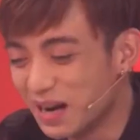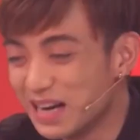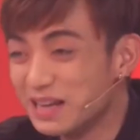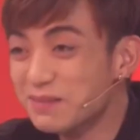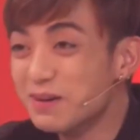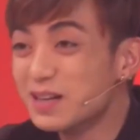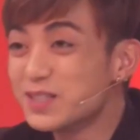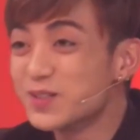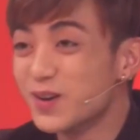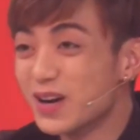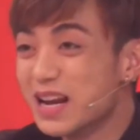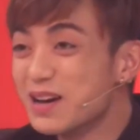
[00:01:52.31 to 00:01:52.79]
Bạn
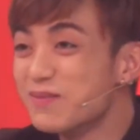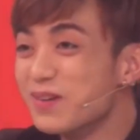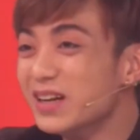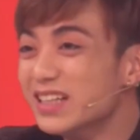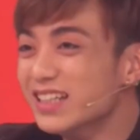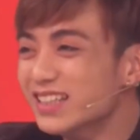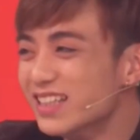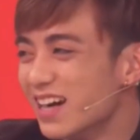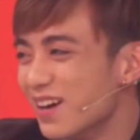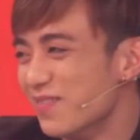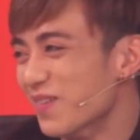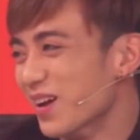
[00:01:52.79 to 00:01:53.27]
ý mà xuống đây mà
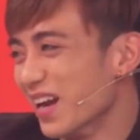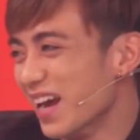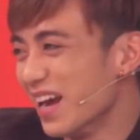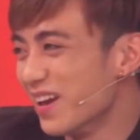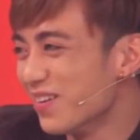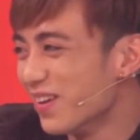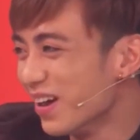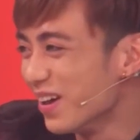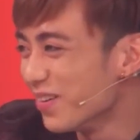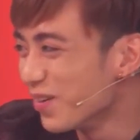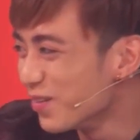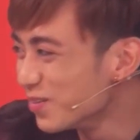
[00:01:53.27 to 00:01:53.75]
nhìn thẳng mặt
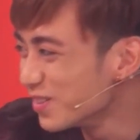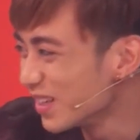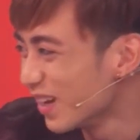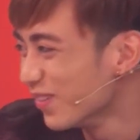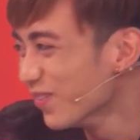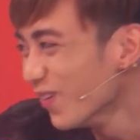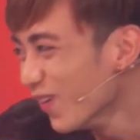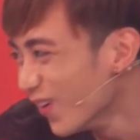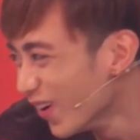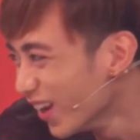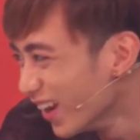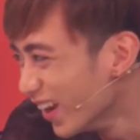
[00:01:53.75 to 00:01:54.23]
em là em không
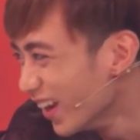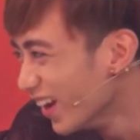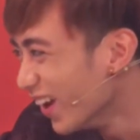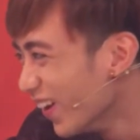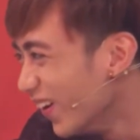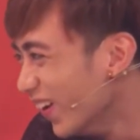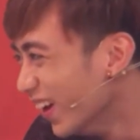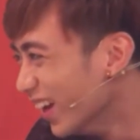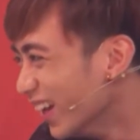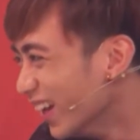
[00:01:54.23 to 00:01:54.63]
dám ngồi đây ở đâu.